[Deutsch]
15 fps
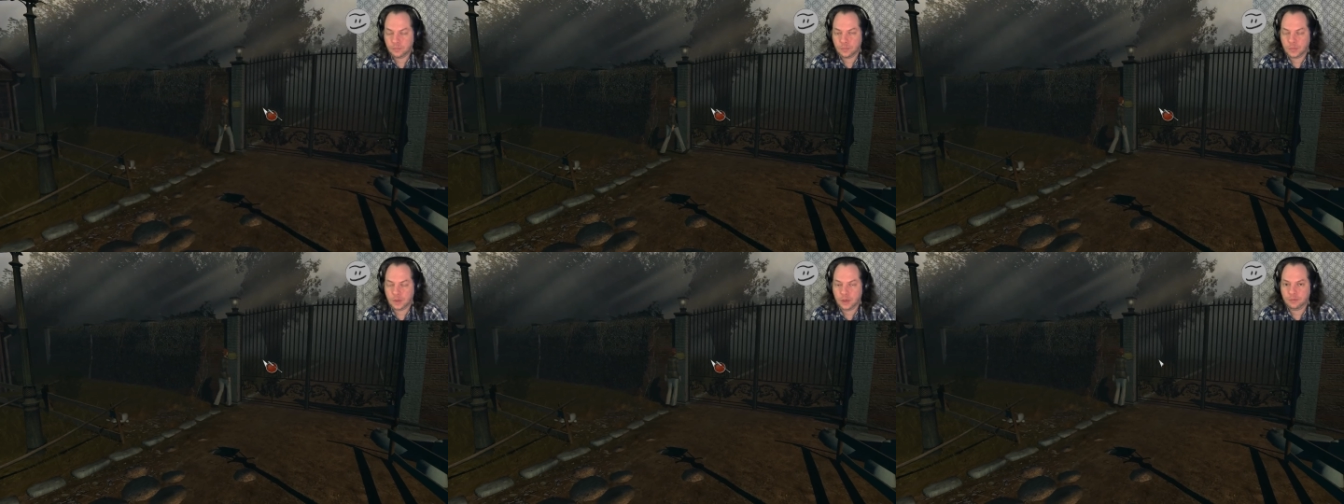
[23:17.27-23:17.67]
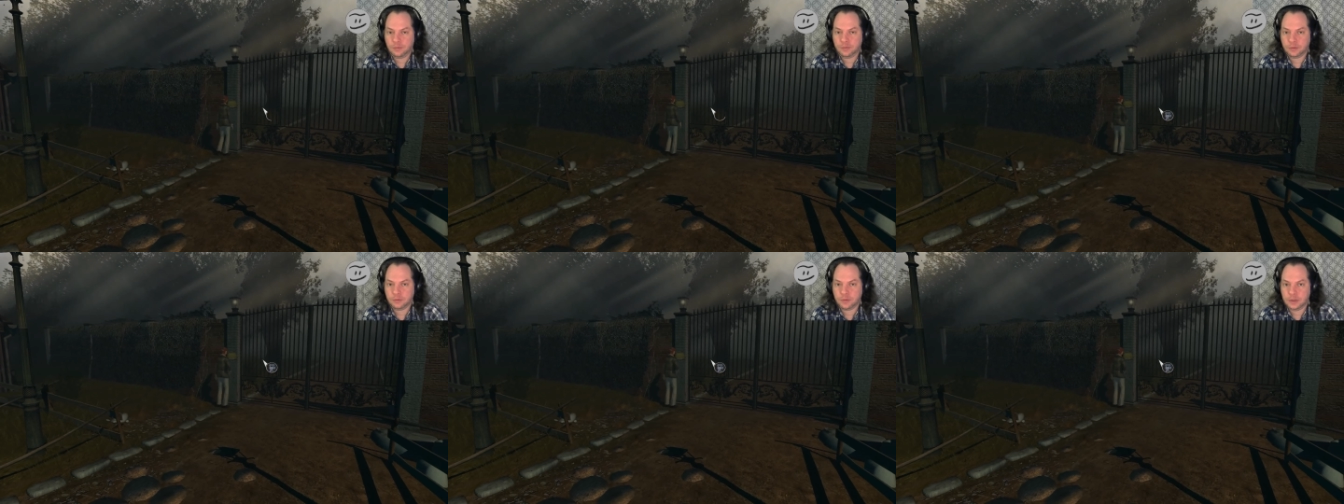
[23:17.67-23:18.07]
Einfach
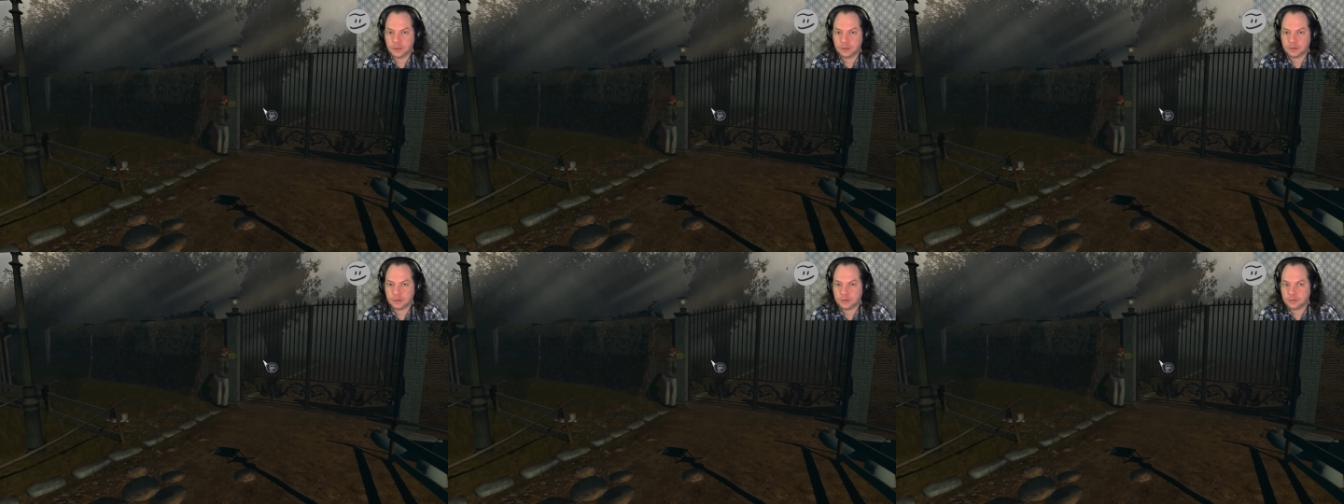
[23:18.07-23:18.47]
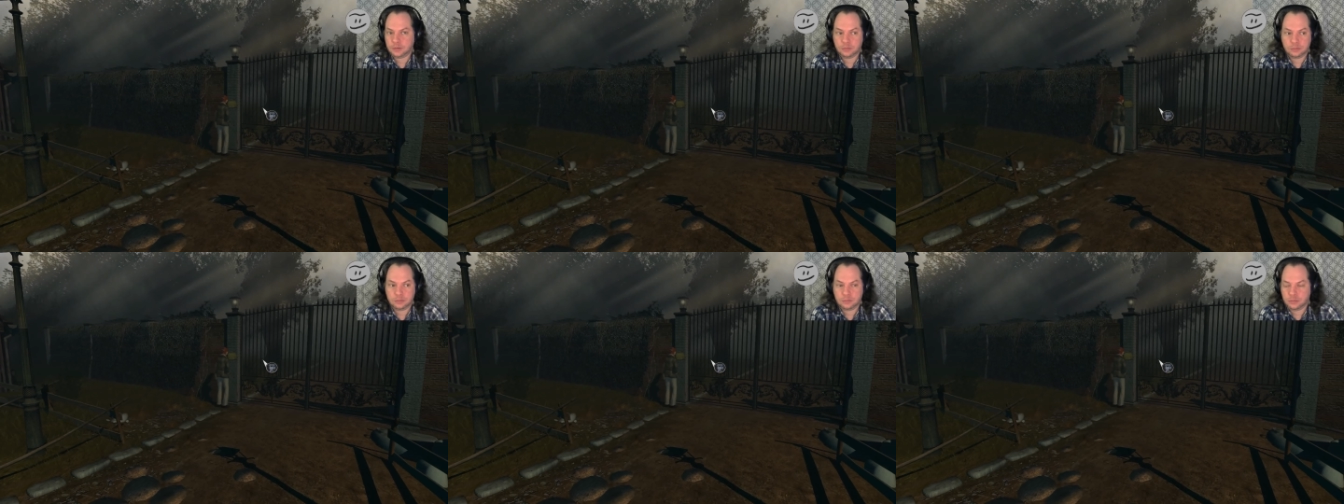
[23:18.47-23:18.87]
nur, weil es
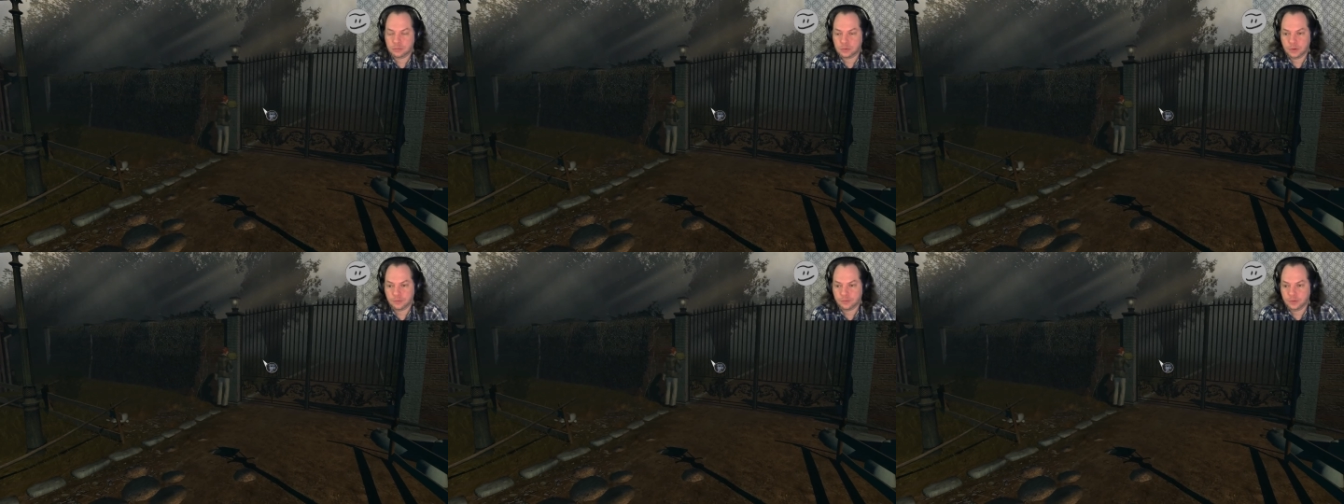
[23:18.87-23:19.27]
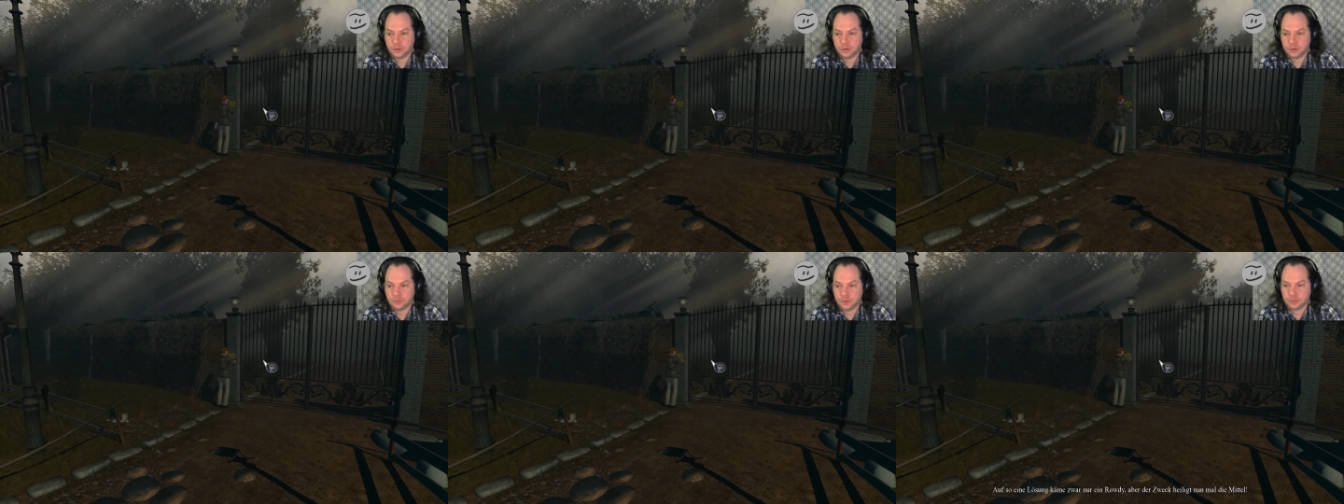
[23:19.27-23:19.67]
ja, vorhin schon war.